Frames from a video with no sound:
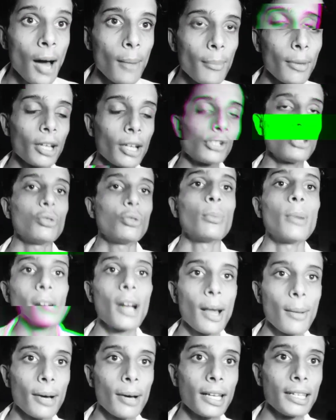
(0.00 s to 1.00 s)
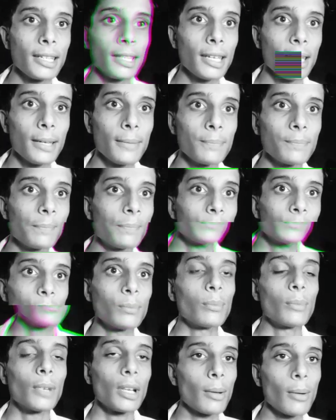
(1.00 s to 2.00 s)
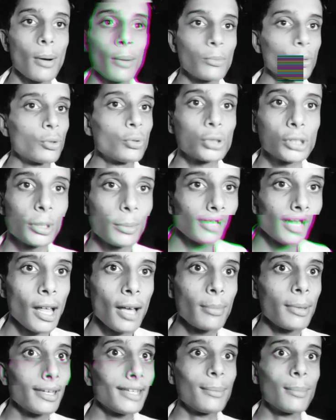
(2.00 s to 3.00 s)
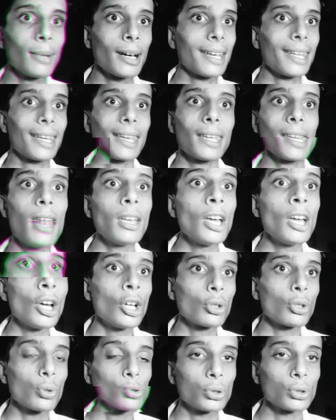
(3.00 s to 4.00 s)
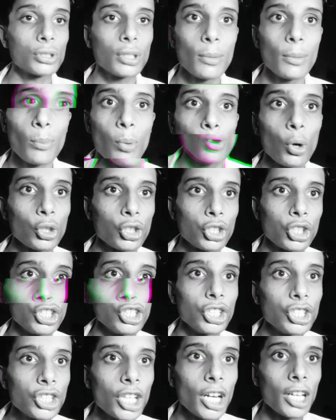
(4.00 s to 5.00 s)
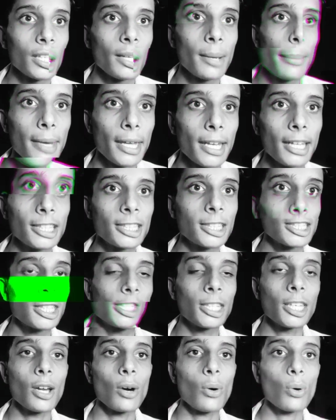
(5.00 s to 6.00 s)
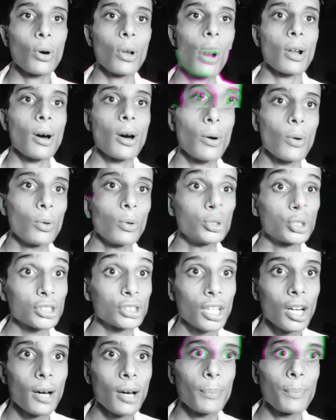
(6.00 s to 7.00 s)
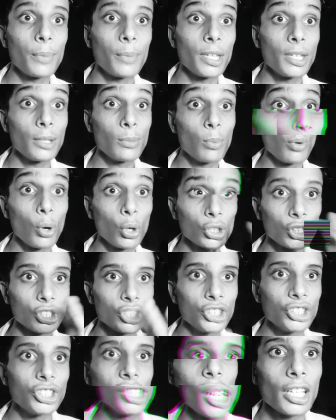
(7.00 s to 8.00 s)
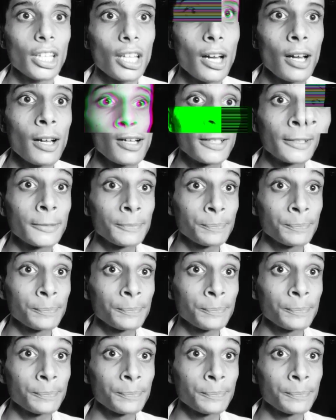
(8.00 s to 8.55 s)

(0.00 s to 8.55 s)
हमारे जो बड़ा भाई है मतलब हम तो उसे बड़ा भाई मानेंगे तो उसने बहुत ही ज़्यादा मेहनत की है और उसका भी बहुत ही ज़्यादा